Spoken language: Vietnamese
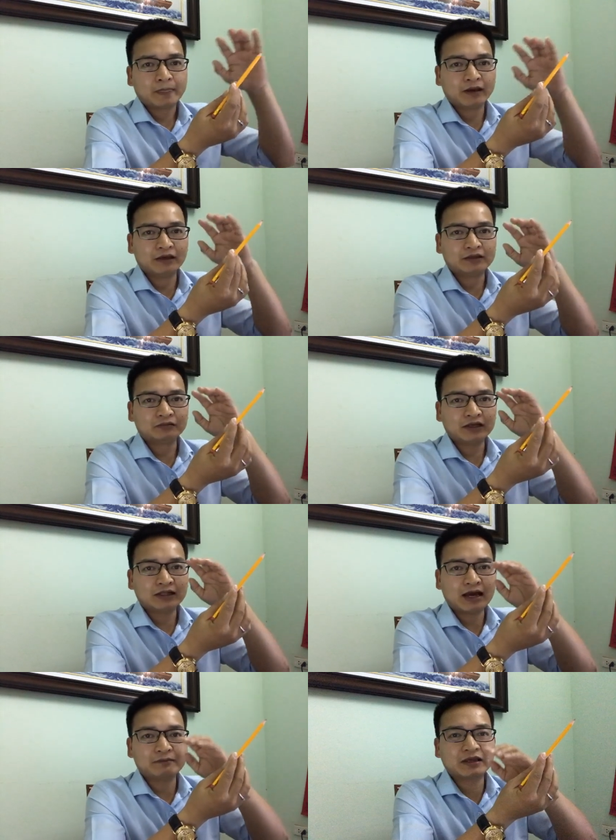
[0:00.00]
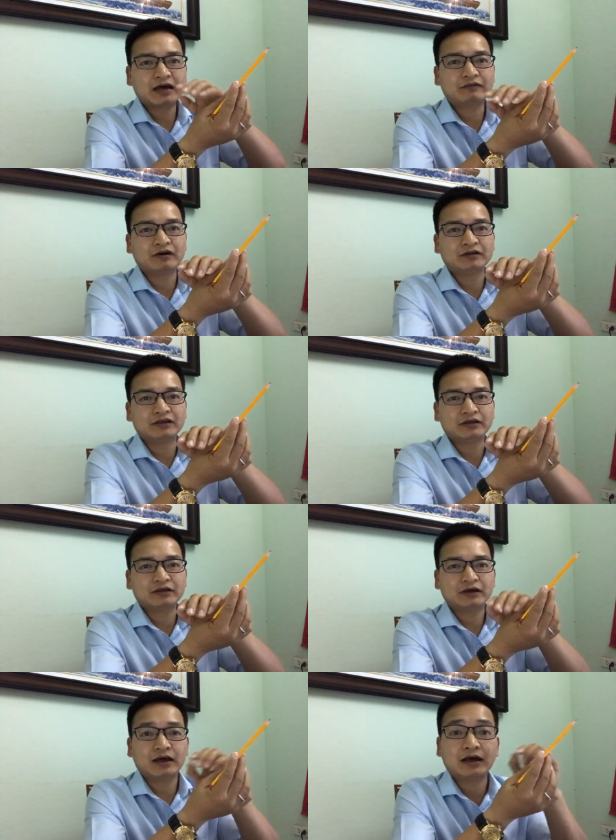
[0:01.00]
thì chúng ta tham gia vào thị
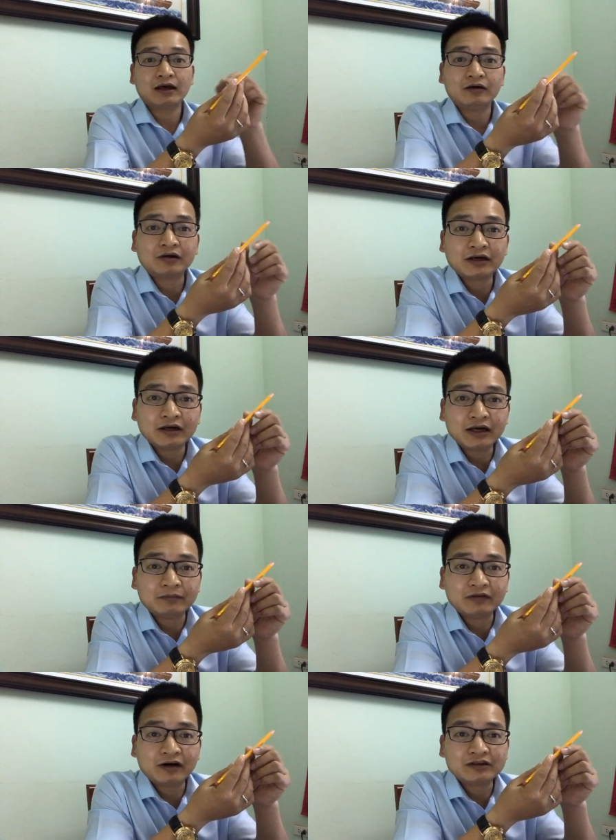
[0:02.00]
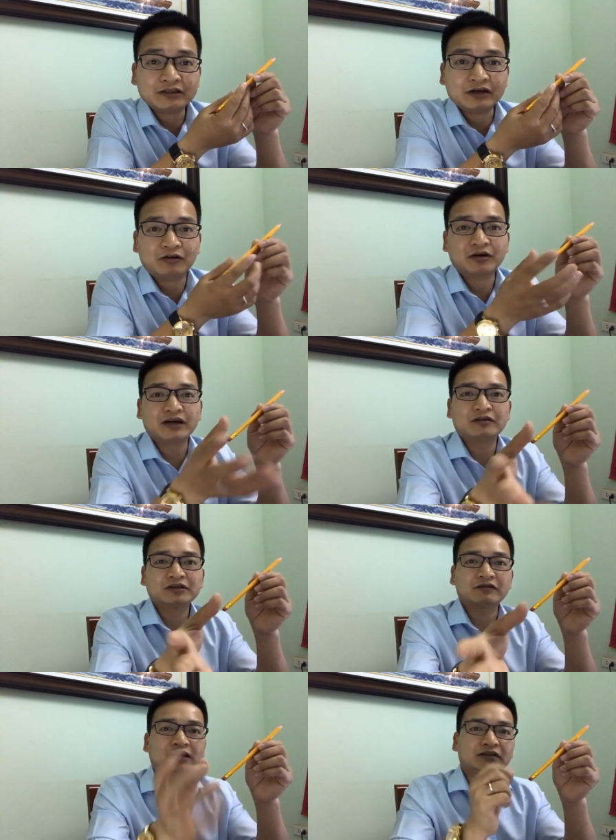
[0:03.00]
à ok em mới vào chưa hiểu ok không
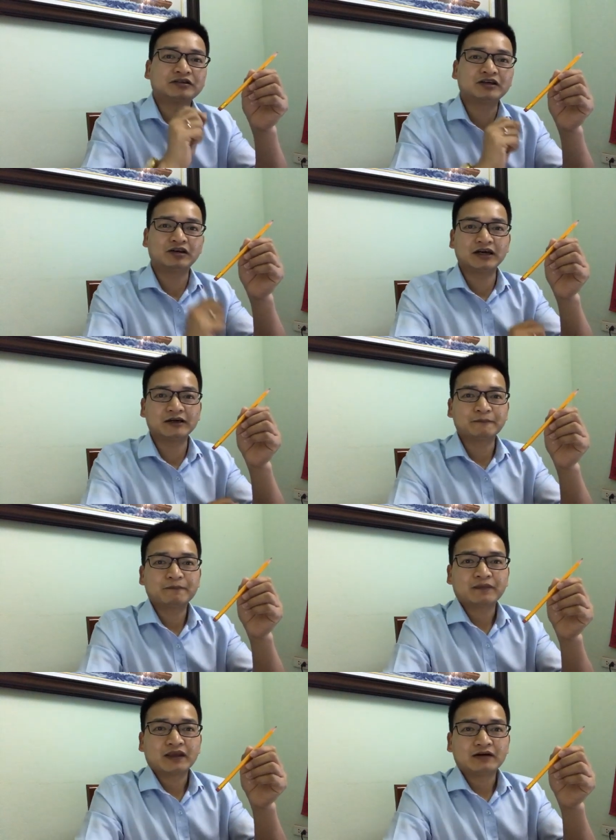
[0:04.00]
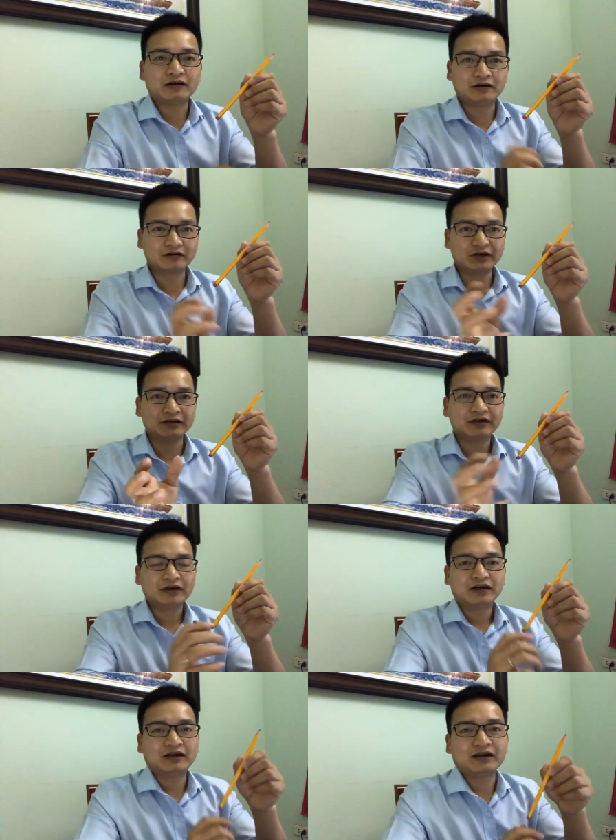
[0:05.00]
sao cả tôi sẽ nói lại ờ, ok
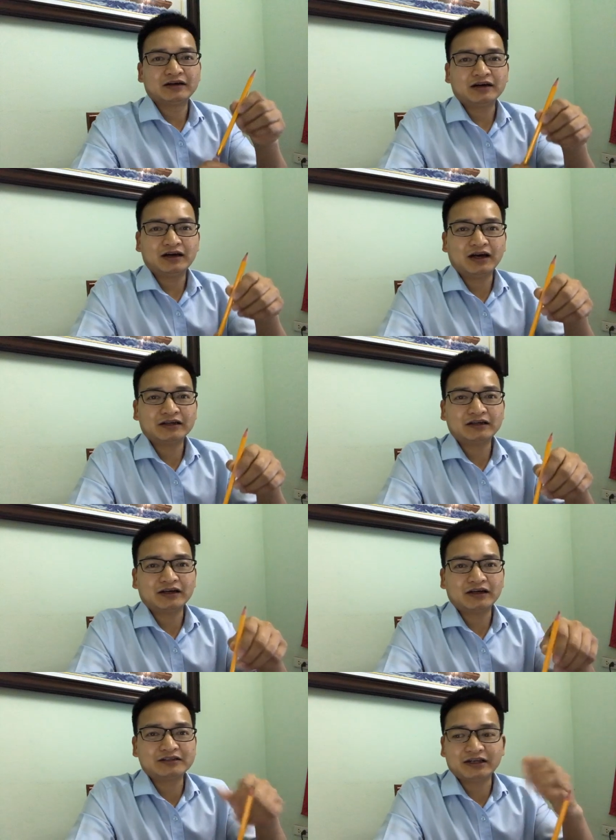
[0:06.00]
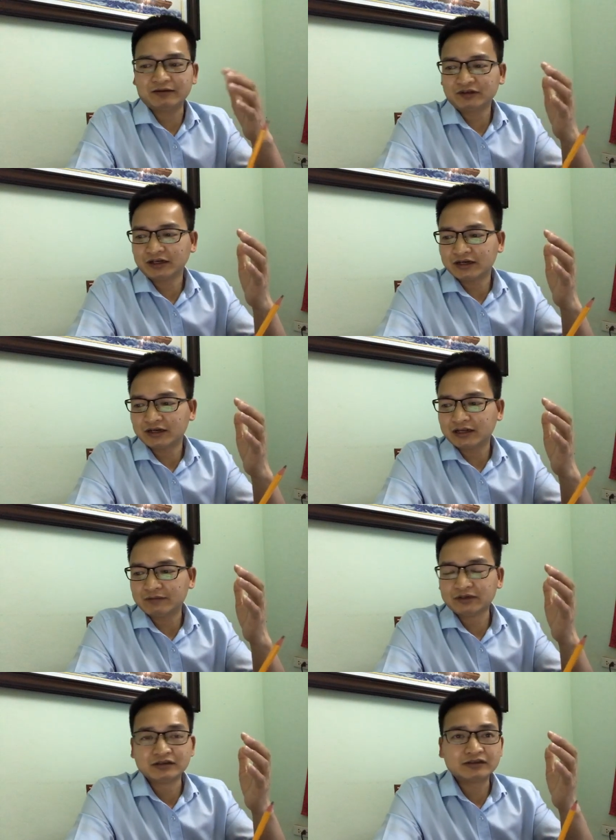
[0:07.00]
ờ, anh anh chị em có thể là
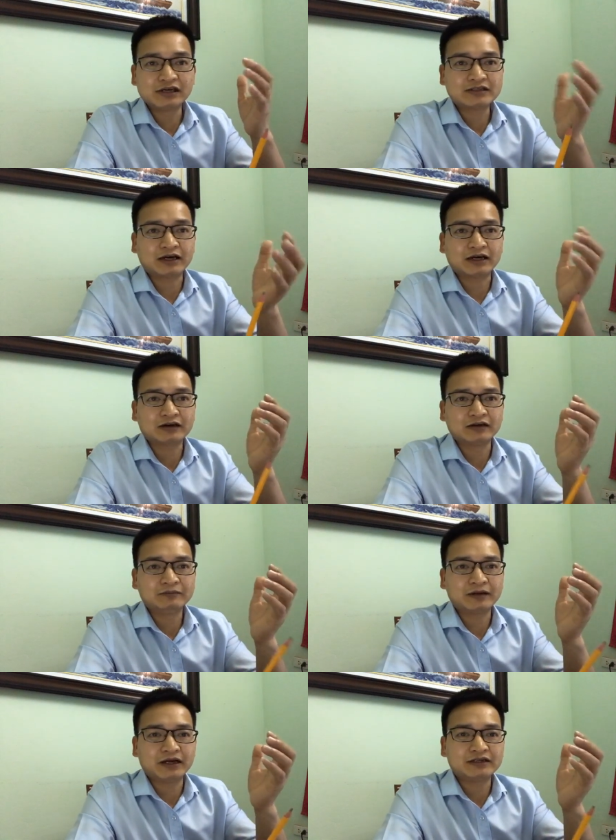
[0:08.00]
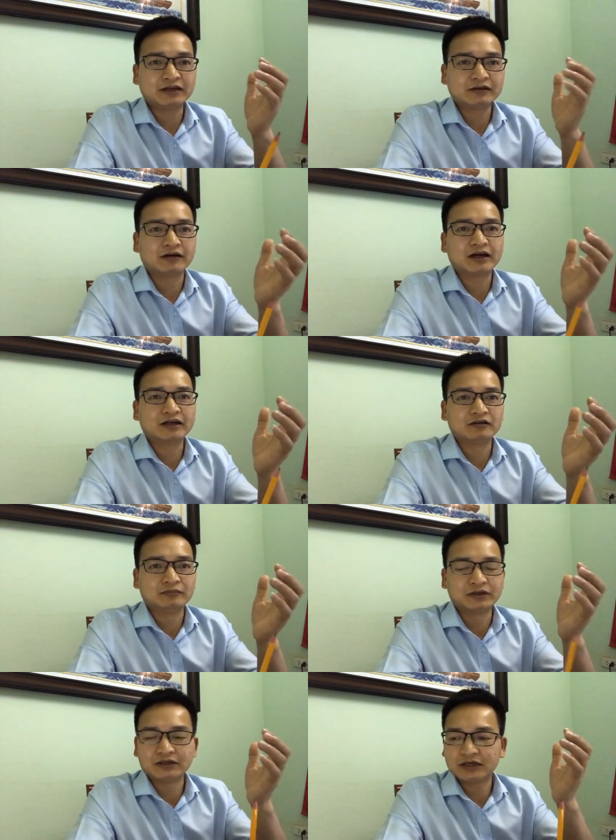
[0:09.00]
làm ơn chia sẻ cái clip này trên tường cá nhân của
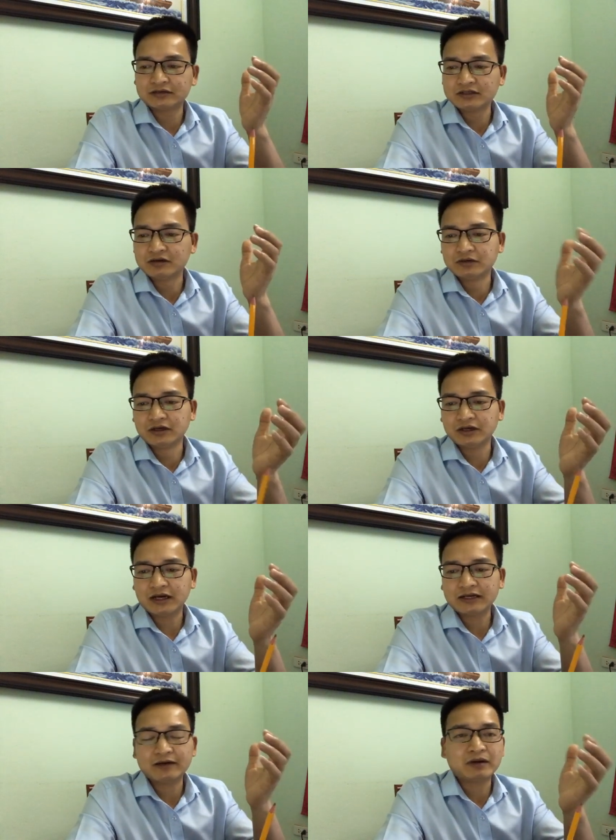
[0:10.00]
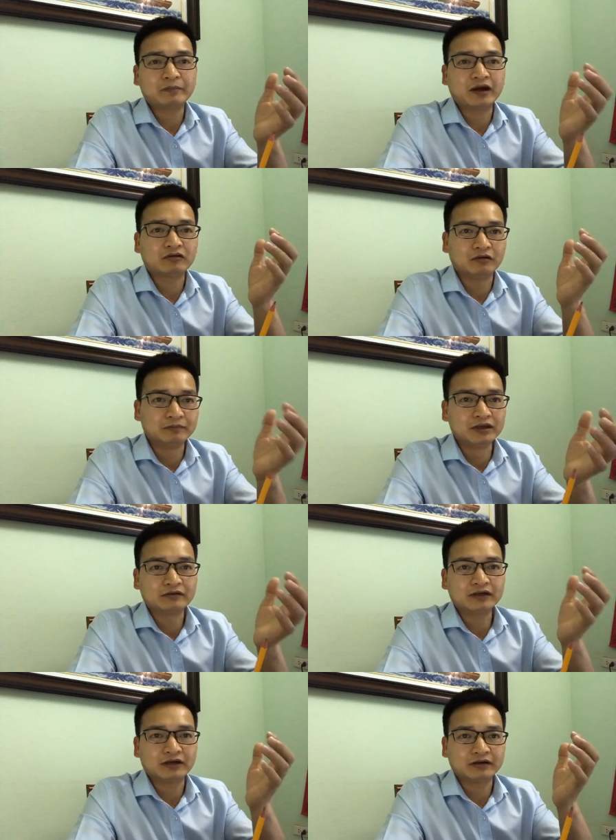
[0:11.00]
mình để cho nhiều người anh em bạn bè của
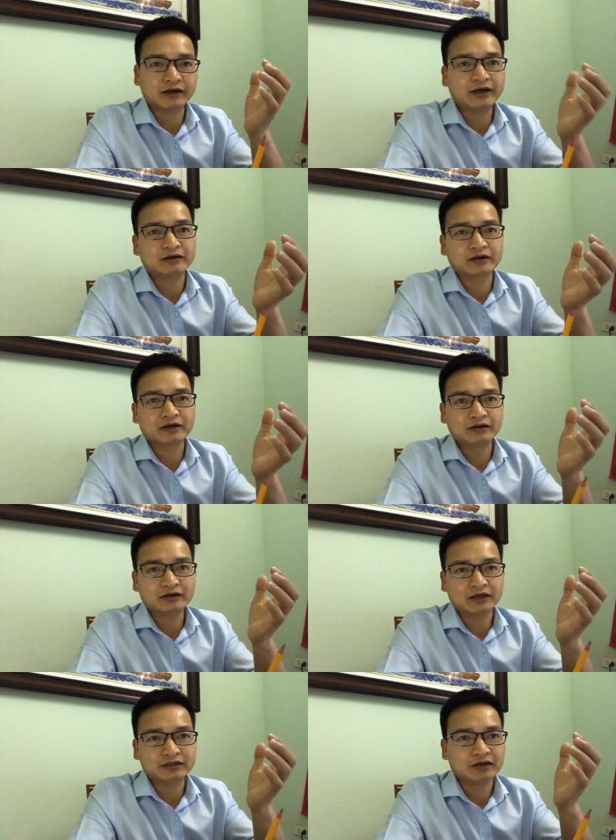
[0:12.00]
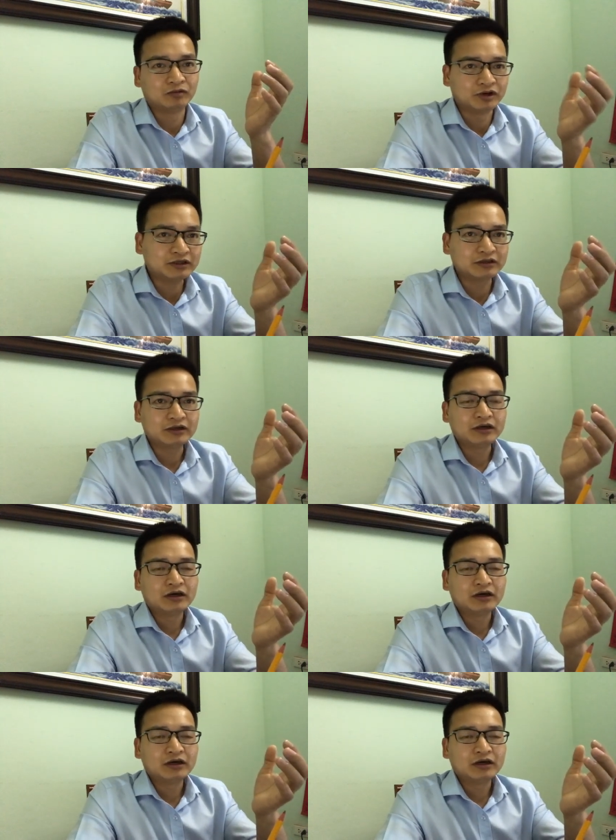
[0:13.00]
mình có thể được nghe được cái kiến thức này rất là bổ ích